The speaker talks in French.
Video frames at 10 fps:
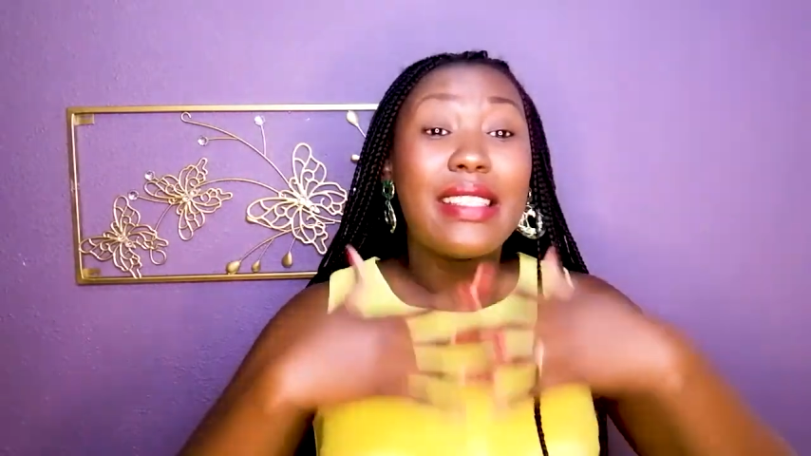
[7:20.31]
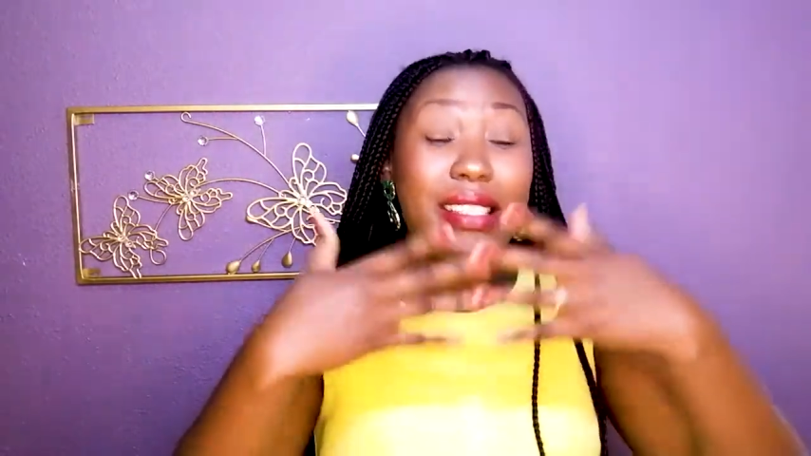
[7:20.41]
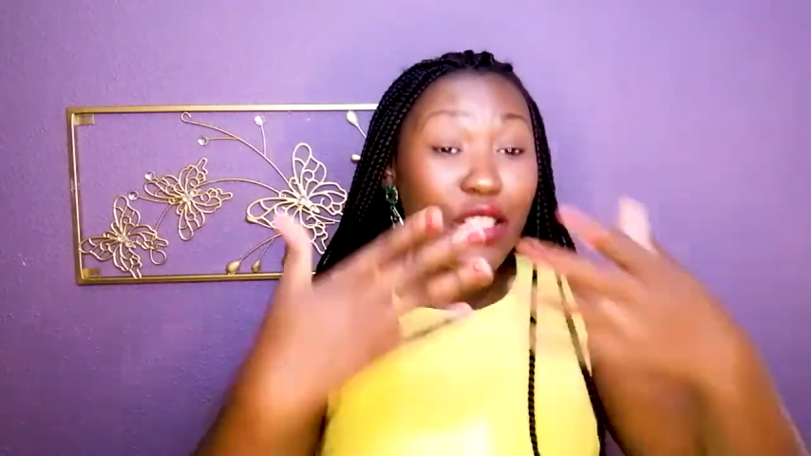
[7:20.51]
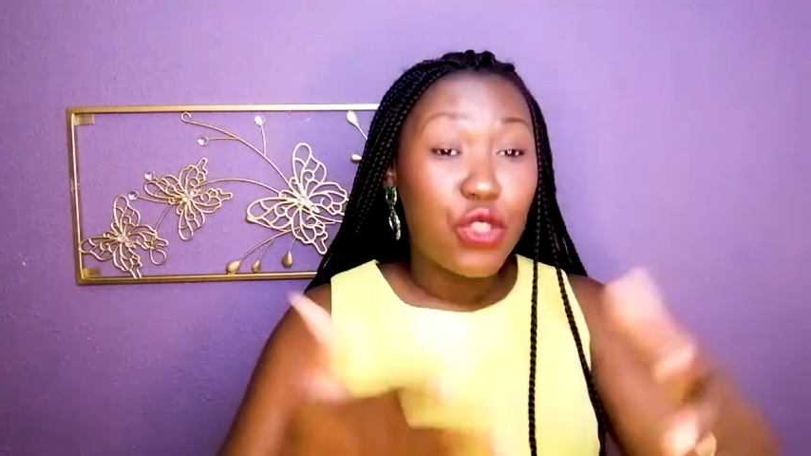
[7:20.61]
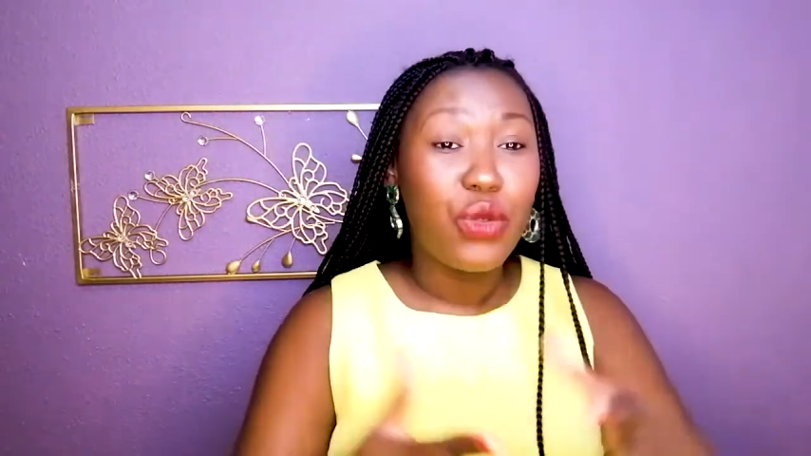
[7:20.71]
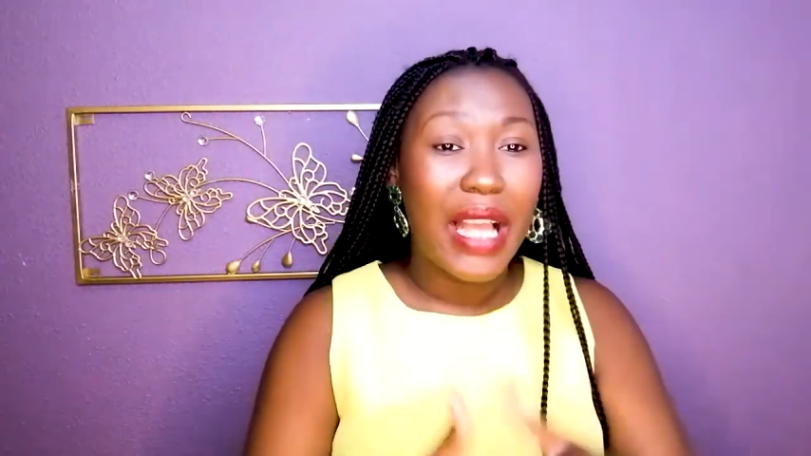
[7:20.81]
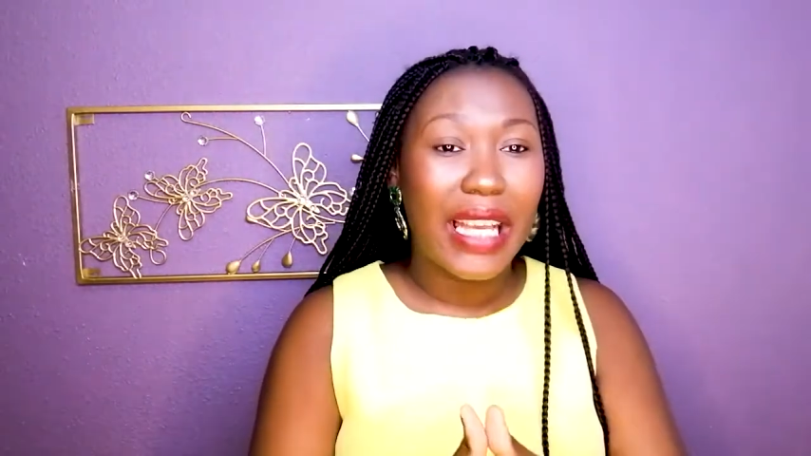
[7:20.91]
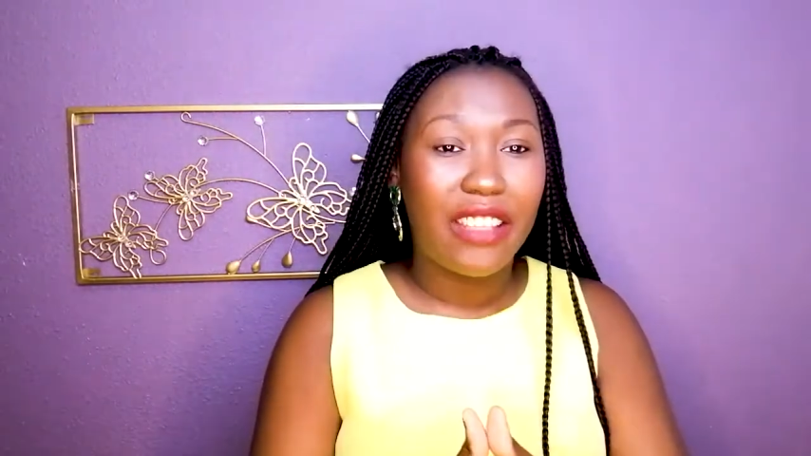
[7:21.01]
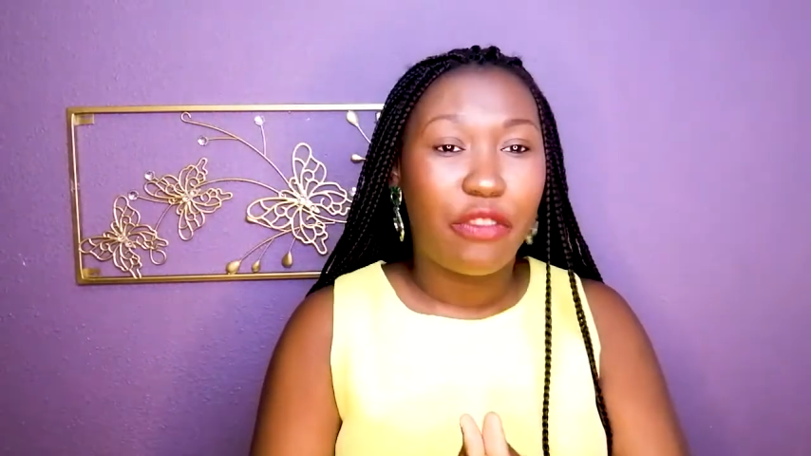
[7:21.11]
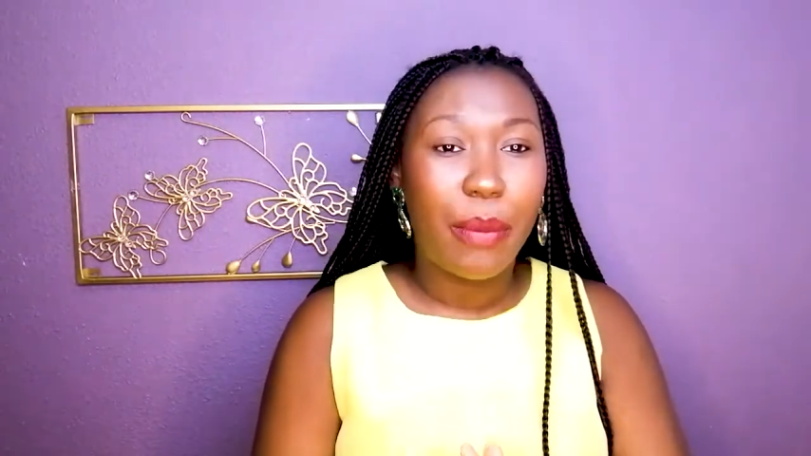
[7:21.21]
Et si tu n'y
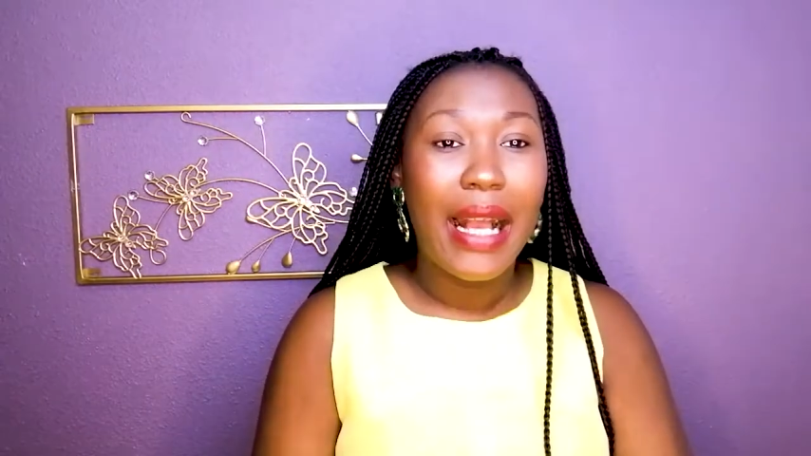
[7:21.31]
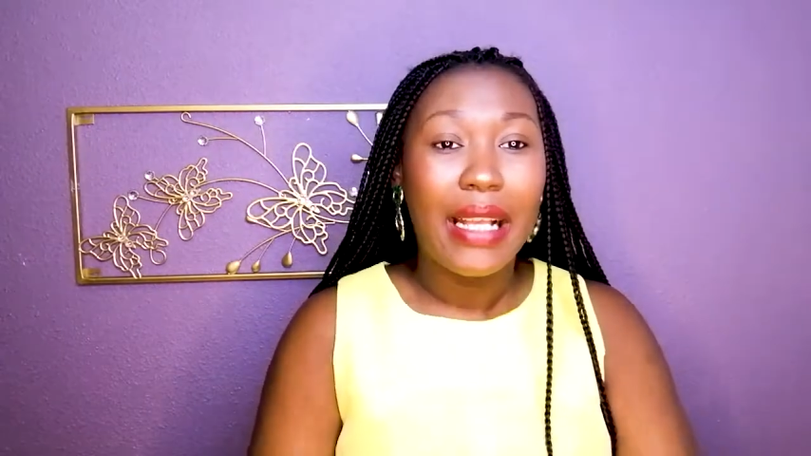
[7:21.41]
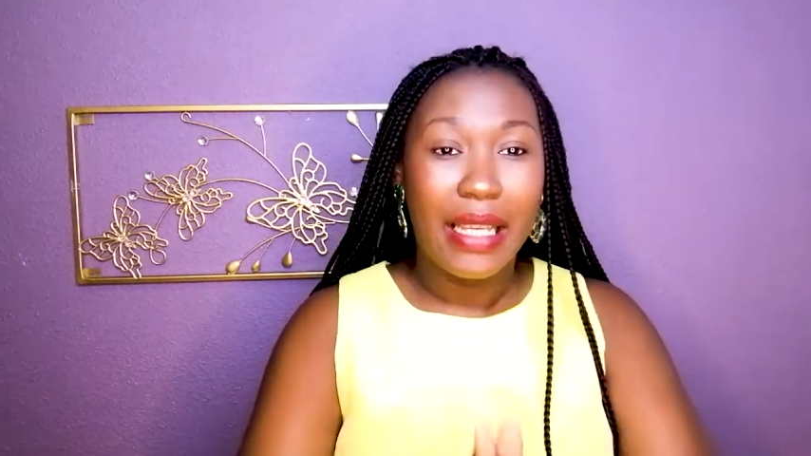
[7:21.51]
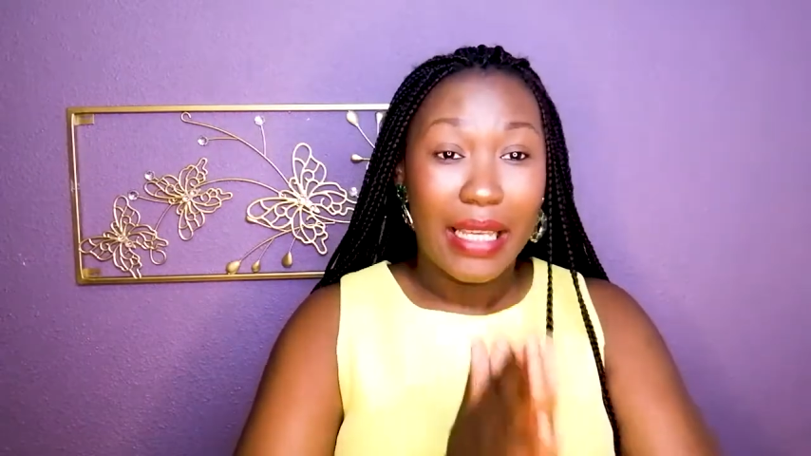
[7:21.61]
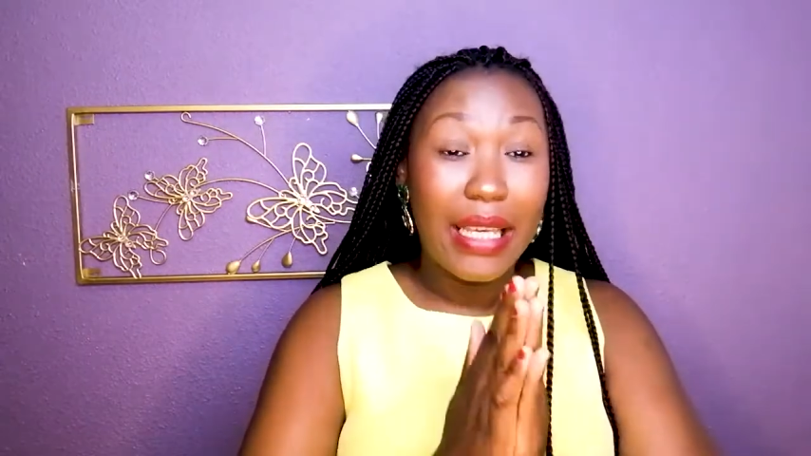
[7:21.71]
arrives pas,